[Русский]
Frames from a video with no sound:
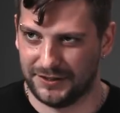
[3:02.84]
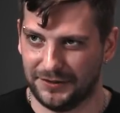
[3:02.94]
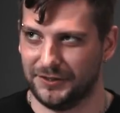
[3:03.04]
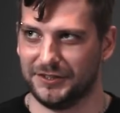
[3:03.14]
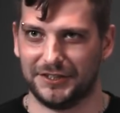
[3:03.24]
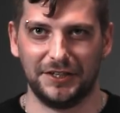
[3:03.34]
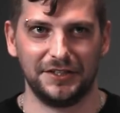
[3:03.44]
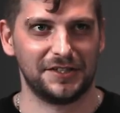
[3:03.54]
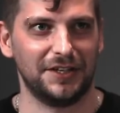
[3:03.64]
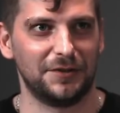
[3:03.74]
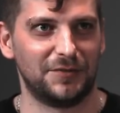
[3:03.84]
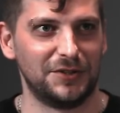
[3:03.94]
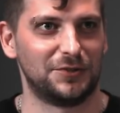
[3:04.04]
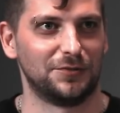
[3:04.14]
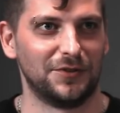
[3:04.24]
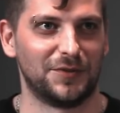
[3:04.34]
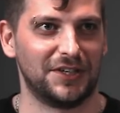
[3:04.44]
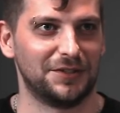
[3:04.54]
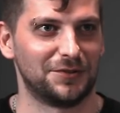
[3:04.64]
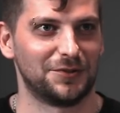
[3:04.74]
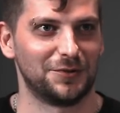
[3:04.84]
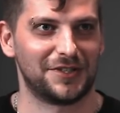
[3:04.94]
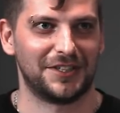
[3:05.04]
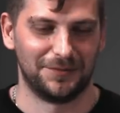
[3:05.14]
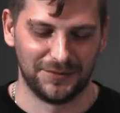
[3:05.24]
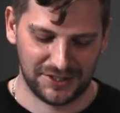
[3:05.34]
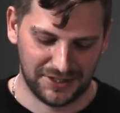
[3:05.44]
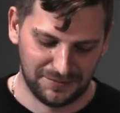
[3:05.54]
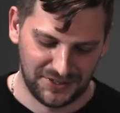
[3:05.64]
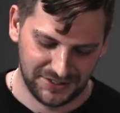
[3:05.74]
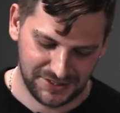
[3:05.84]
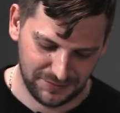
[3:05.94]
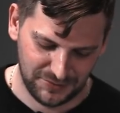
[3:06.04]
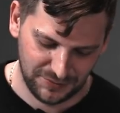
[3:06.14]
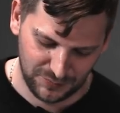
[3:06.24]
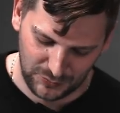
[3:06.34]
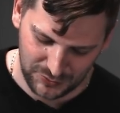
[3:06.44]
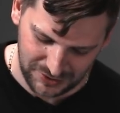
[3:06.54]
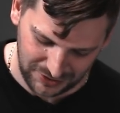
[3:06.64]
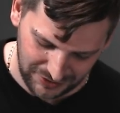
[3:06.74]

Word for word: говоришь, я не знаю, блин, что выбрать, я уже вот там сломал себе мозг